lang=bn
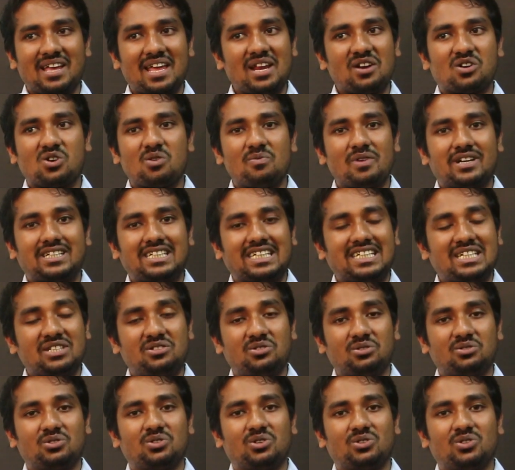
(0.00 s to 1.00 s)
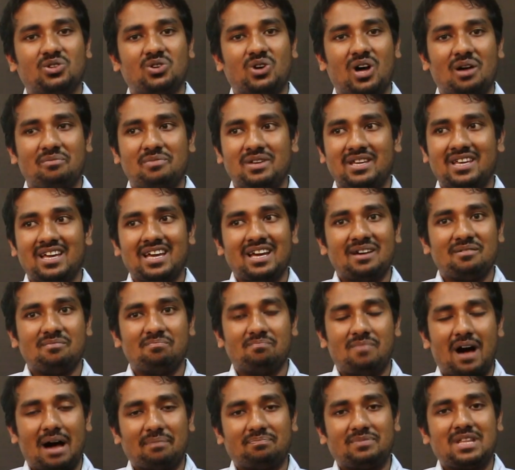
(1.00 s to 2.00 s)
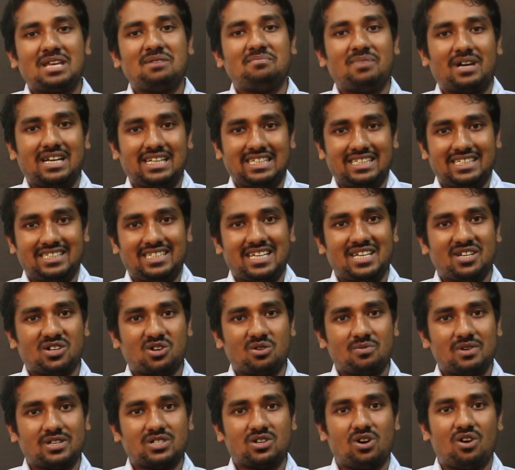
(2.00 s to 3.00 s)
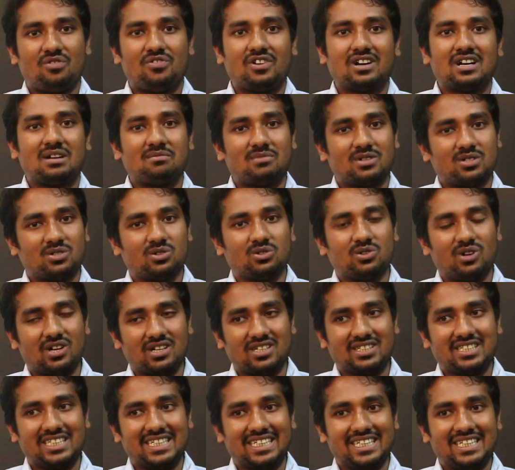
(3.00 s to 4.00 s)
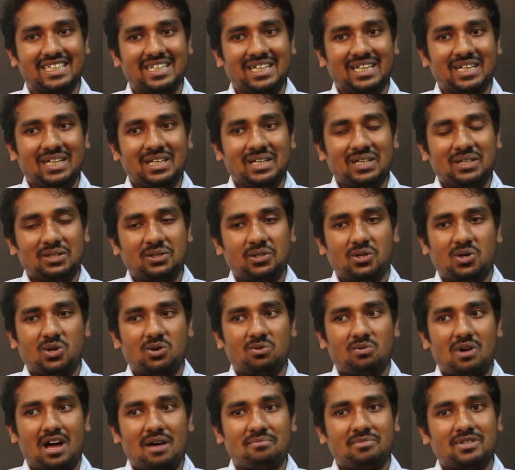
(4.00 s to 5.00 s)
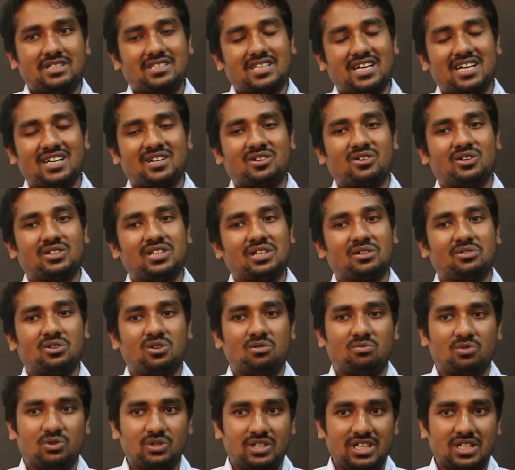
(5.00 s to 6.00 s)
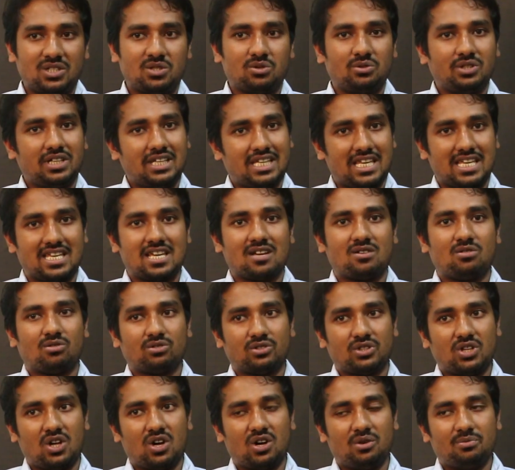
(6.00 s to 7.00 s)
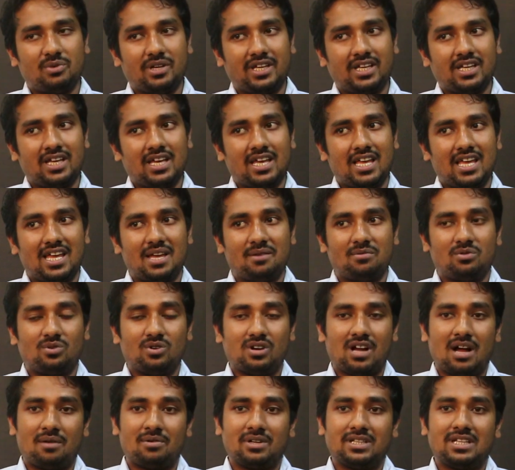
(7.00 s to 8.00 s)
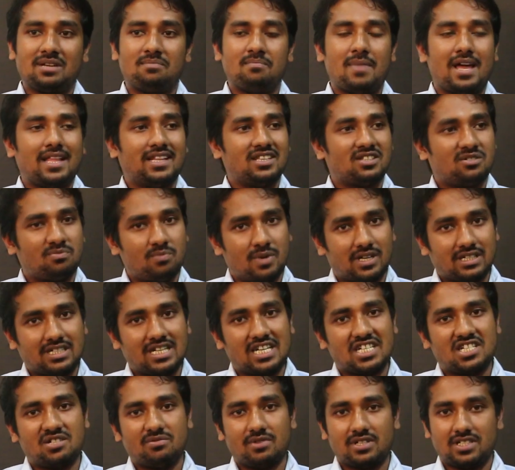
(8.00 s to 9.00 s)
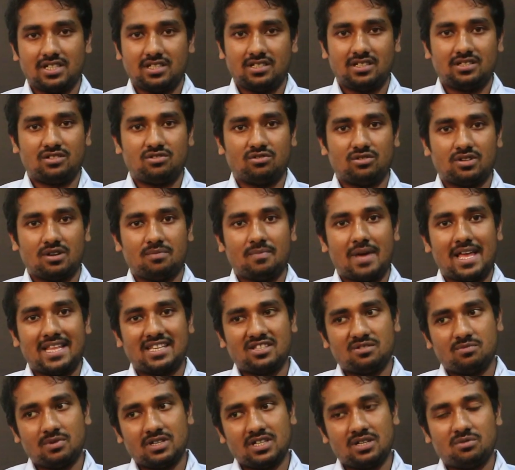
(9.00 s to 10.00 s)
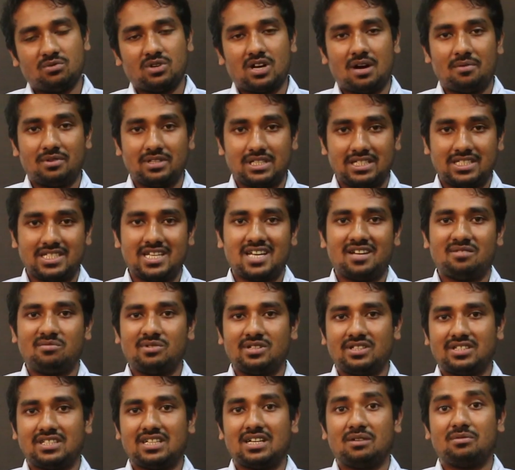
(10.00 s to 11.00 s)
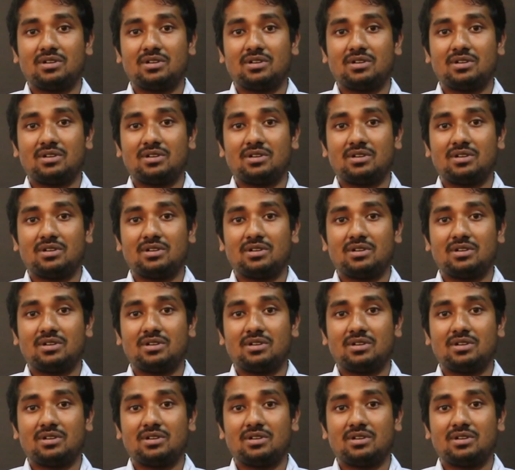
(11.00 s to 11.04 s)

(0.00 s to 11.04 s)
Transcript: এরকম একটা কিছুর জন্য আমি ভাবতেই পারিনি যে এরকম একটা অফার আমার জন্য আসছে তো আমি স্যারের কথাগুলো মন দিয়ে শুনি কী কী করতে হবে এবং আমাদের ম্যানেজমেন্ট ক্রিয়েটিভিটি ইনস্টিটিউটের ম্যানেজমেন্ট এবং আমাদের চেয়ারম্যান স্যার